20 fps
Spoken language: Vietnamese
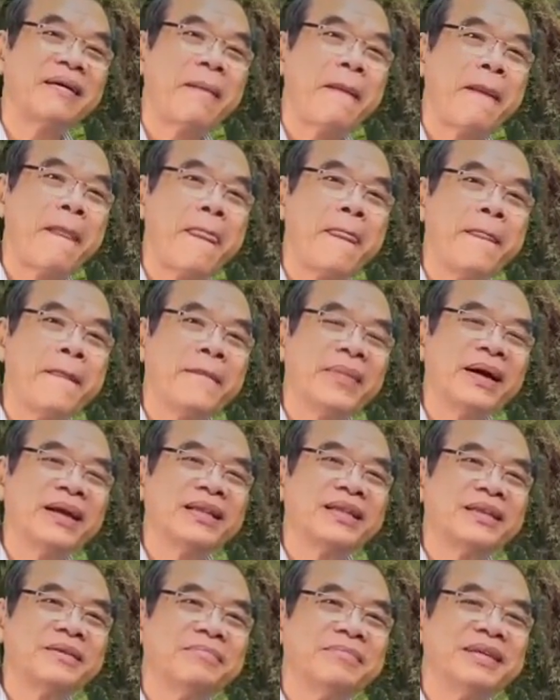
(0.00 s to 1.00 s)
Đấy, thưa anh chị
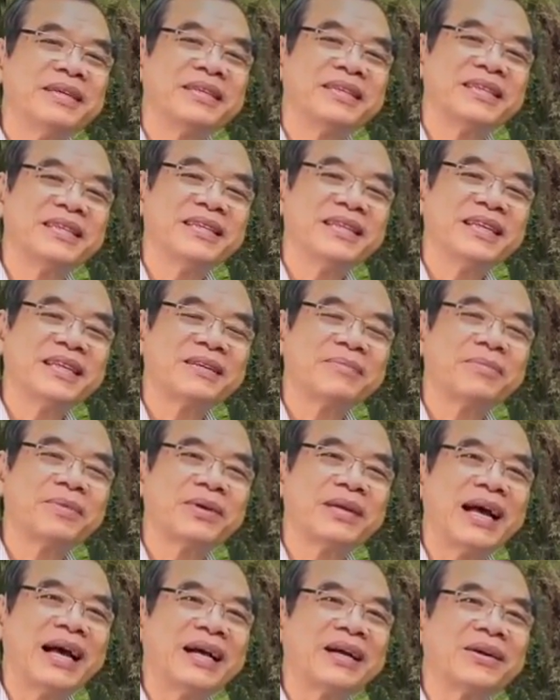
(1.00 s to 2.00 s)
em,
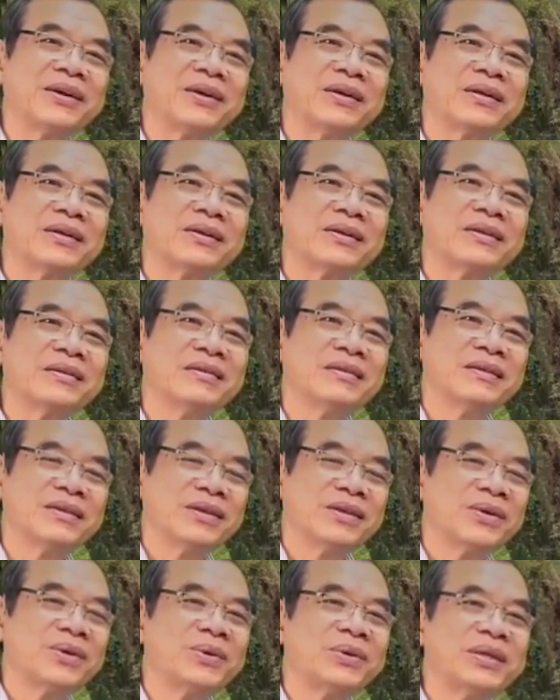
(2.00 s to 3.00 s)
ước mong rằng có
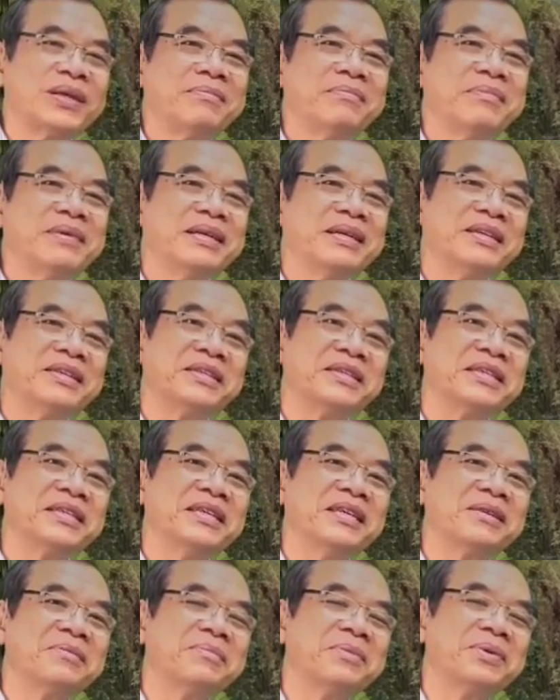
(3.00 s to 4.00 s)
những
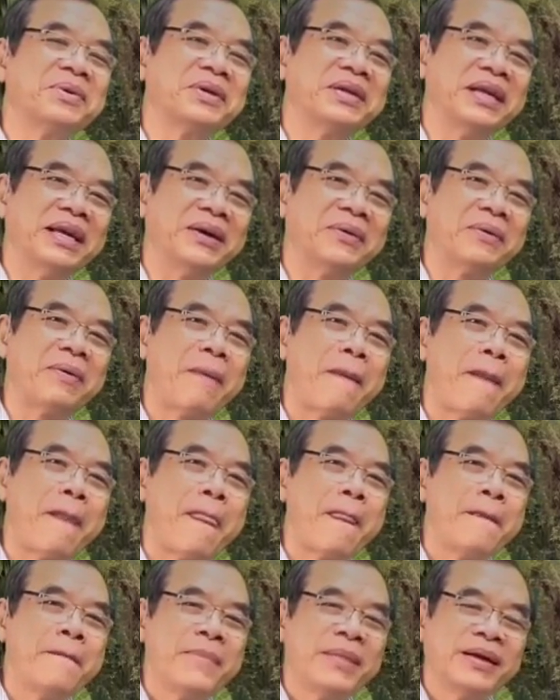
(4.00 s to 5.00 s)
trái tim
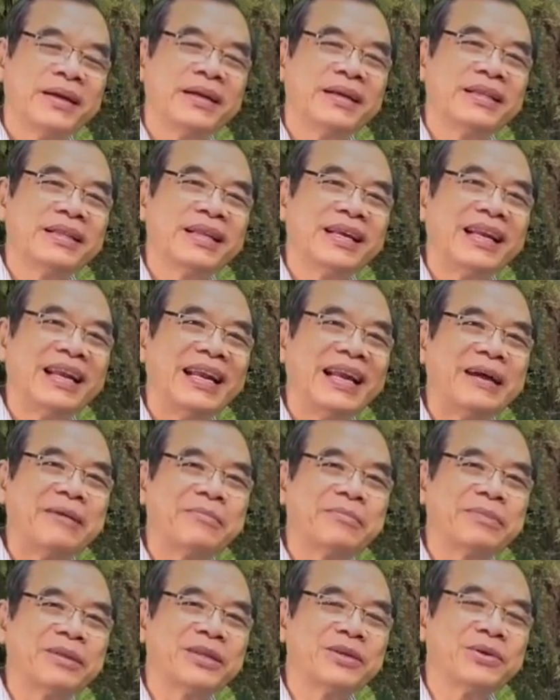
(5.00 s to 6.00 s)

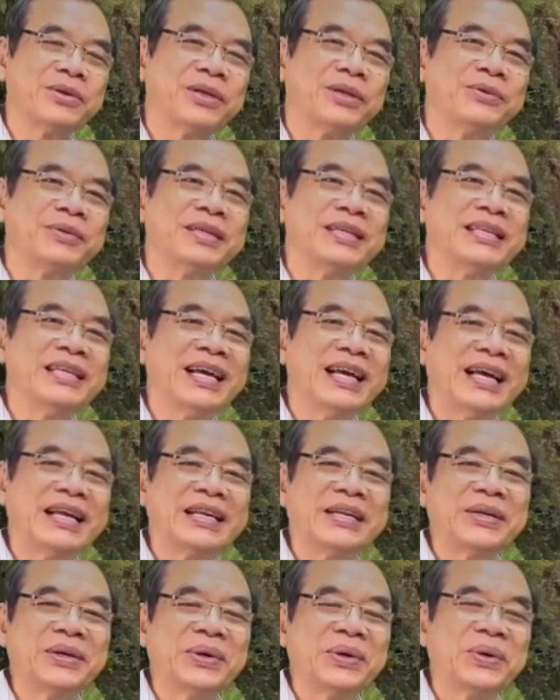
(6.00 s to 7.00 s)
người lớn hay
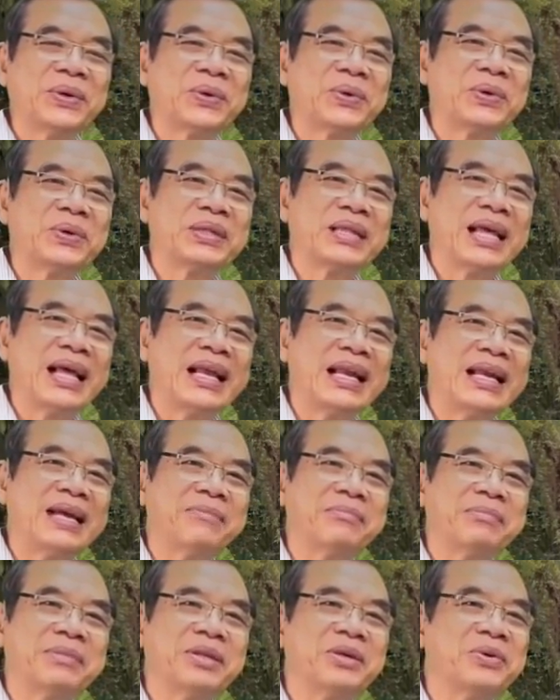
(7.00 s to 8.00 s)
là trẻ
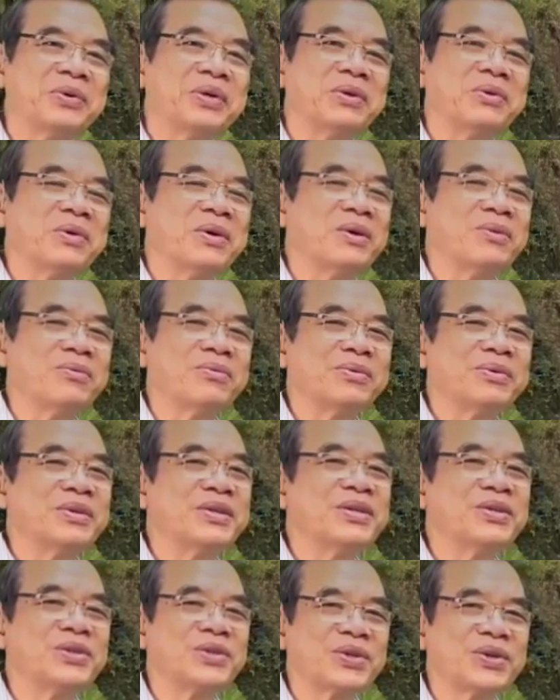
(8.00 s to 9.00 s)
nhỏ biết
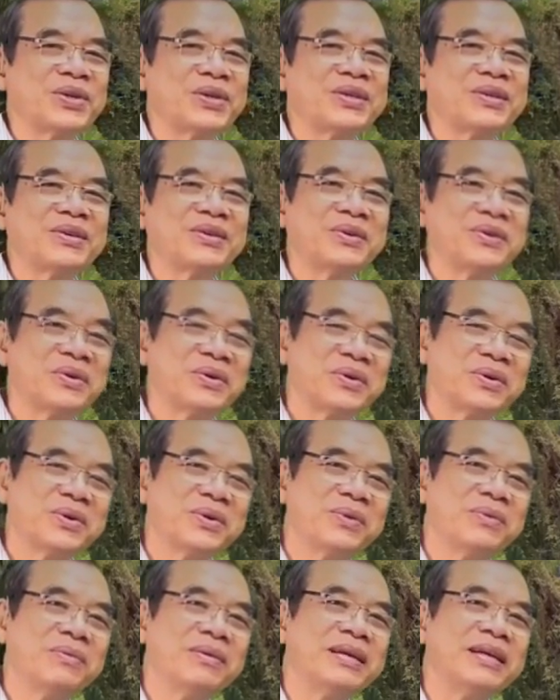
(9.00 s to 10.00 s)
mở ra, chứ
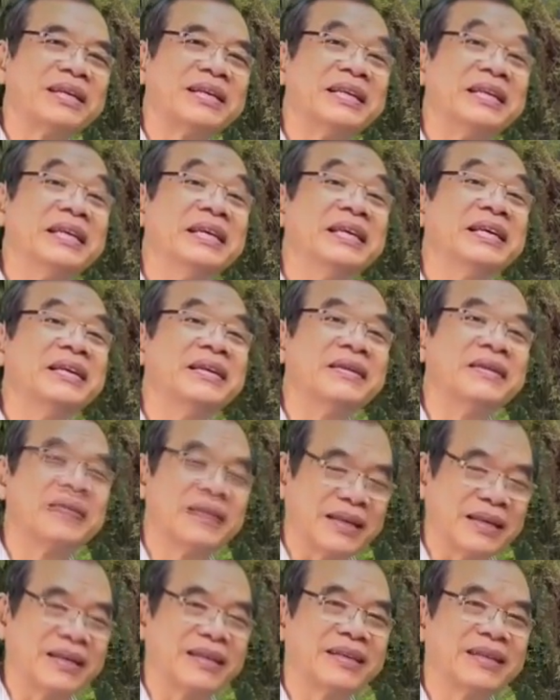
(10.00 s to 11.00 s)
không phải là
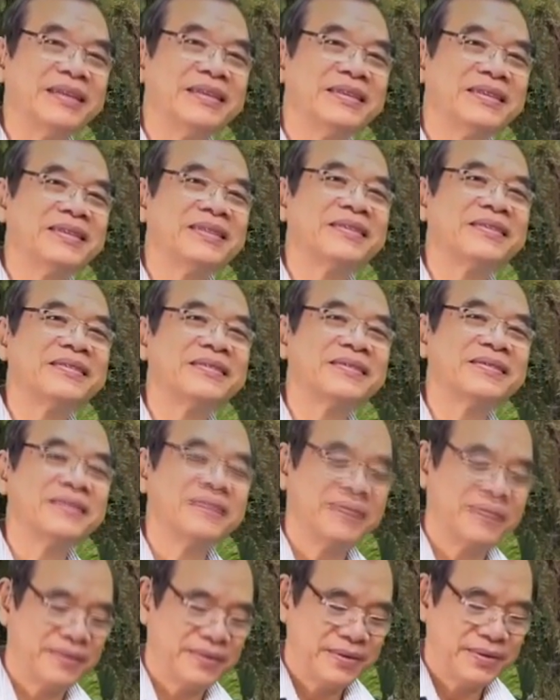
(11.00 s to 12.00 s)
con an tâm rồi,
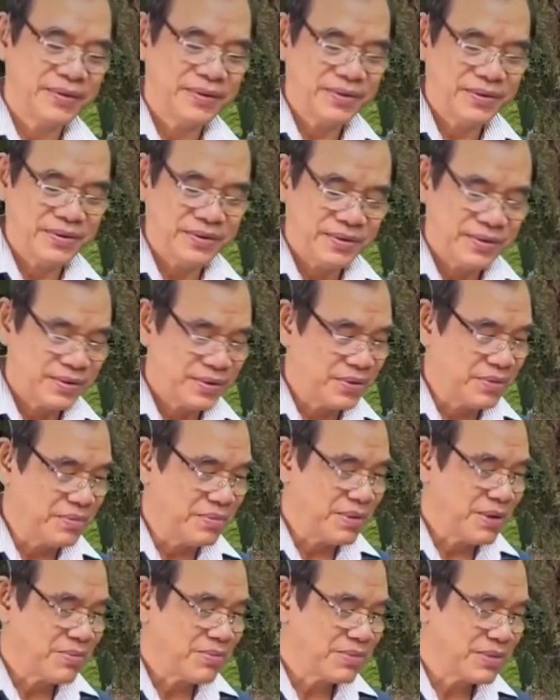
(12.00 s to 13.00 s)
con có đầy đủ đồ
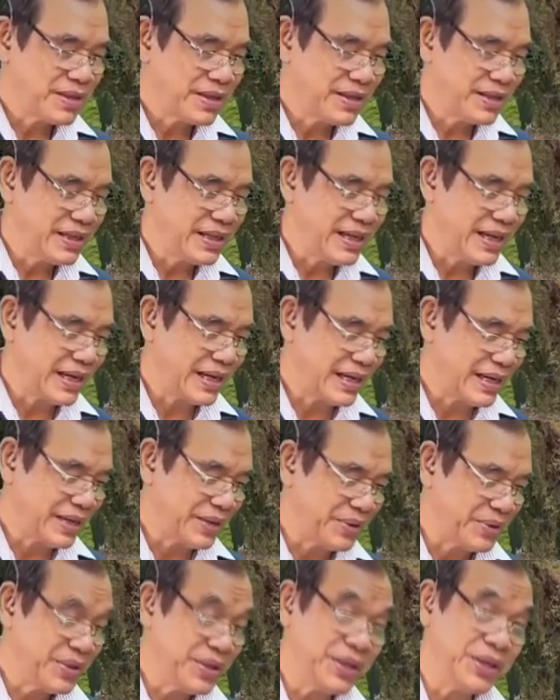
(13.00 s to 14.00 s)
ăn 3 tháng nữa con
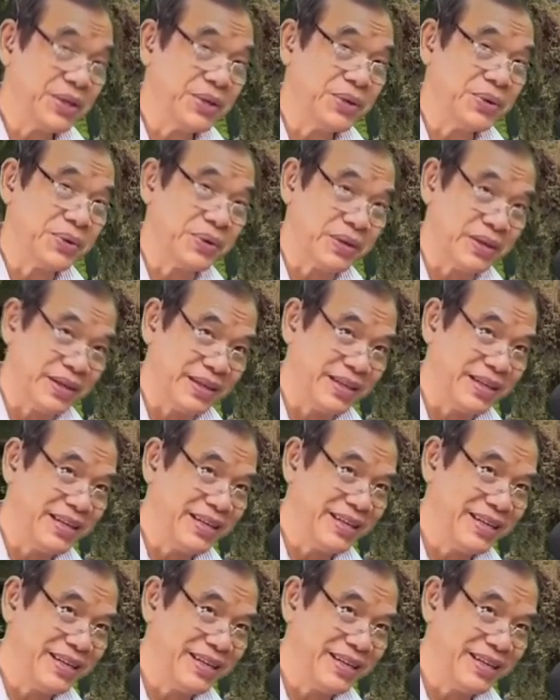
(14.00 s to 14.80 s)
cũng không chết đâu.